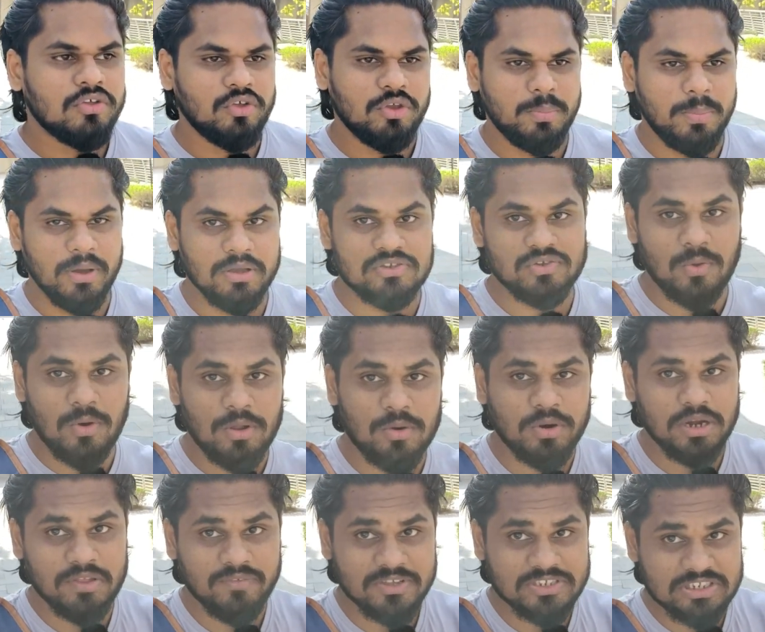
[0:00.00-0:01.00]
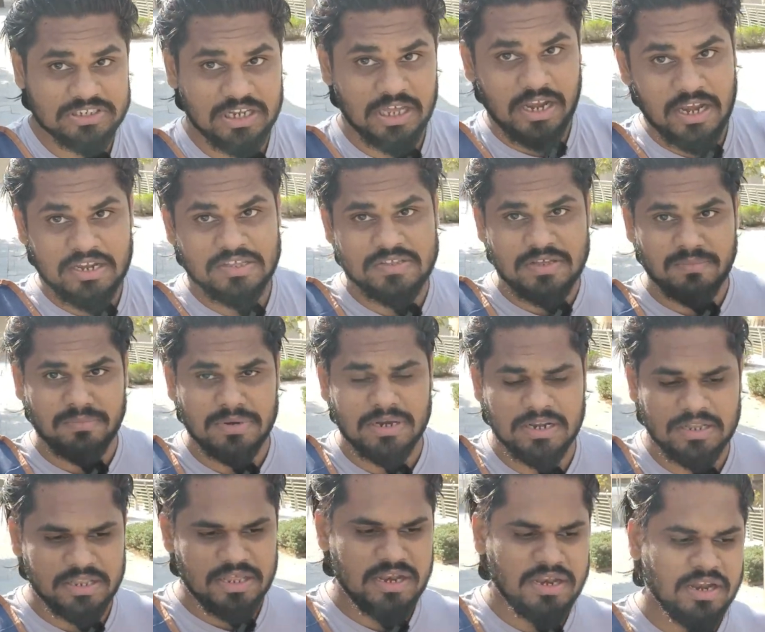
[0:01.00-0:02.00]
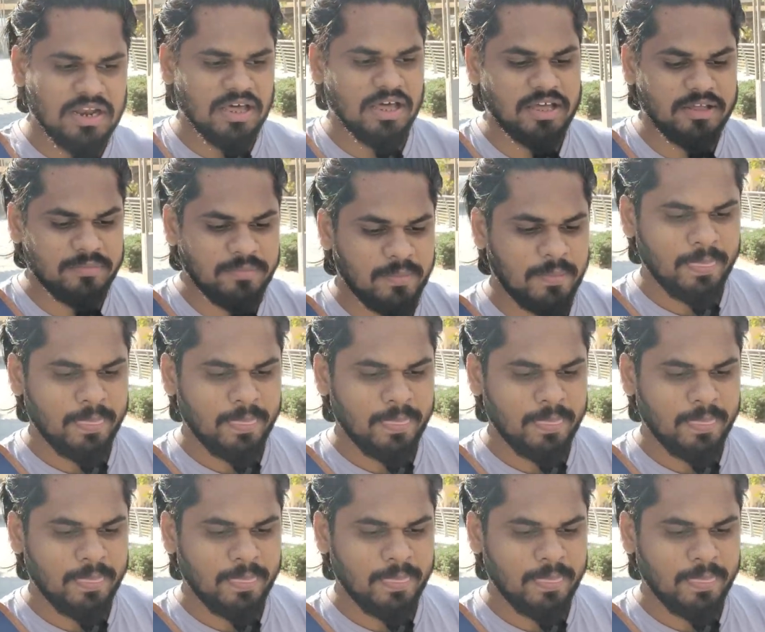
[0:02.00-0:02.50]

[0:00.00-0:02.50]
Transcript: ஸோ இப்போ சொல்லக்கூடிய வெஜிடேரியனிசம்ன்றது என்னென்னா